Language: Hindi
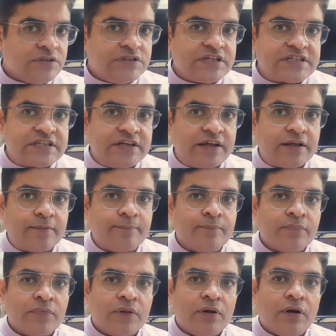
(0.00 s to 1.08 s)
जिसने
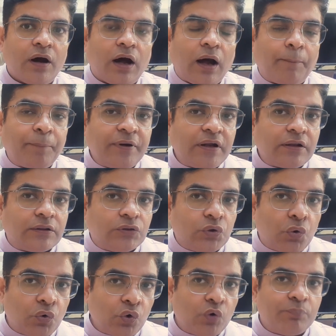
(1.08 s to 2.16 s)
अपने
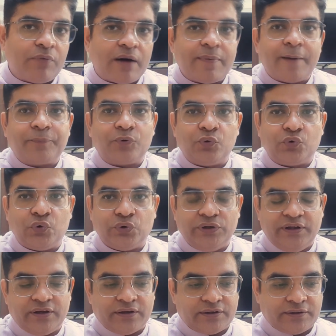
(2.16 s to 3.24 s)
दोनों माँ बाप को खो
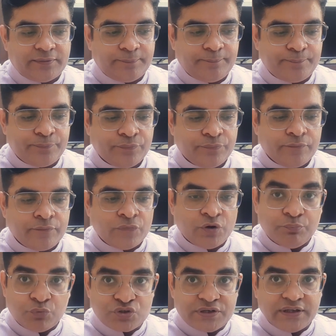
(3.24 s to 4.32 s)
दिया है
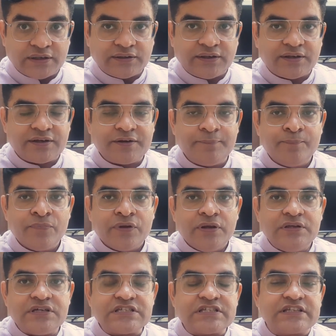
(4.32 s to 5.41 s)
मुझे लगता है
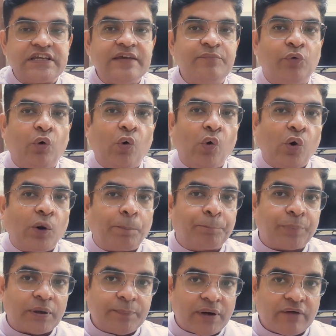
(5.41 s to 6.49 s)
ये स्कीम और
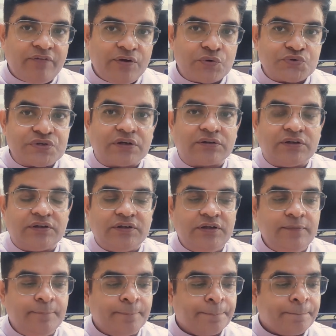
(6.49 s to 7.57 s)
प्रभावी हो सकती
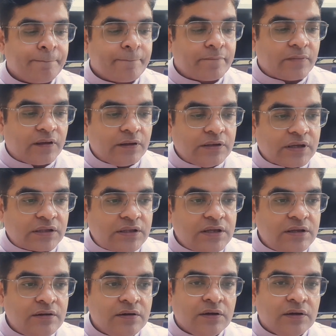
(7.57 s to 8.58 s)
थी यदि